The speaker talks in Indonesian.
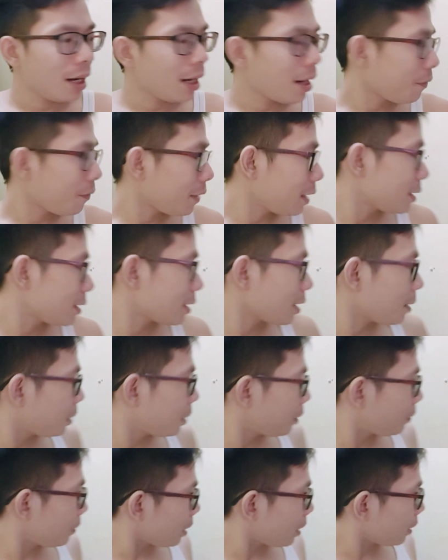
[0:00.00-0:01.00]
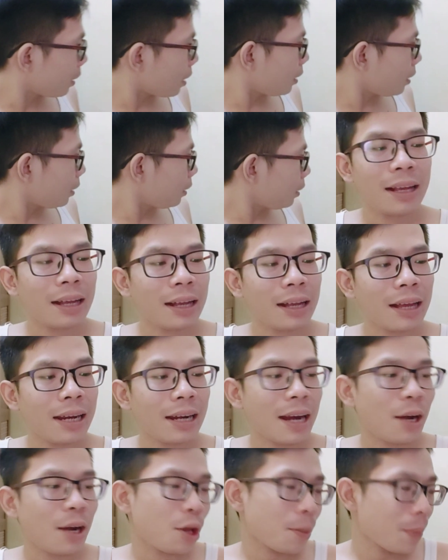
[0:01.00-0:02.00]
Nah, Felix kebetulan kali ini
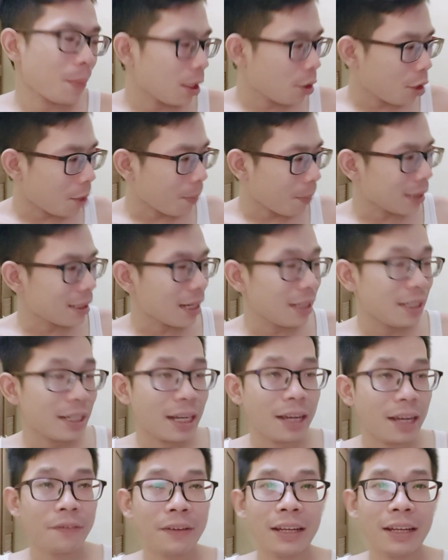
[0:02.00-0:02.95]
karena normal-normal saja,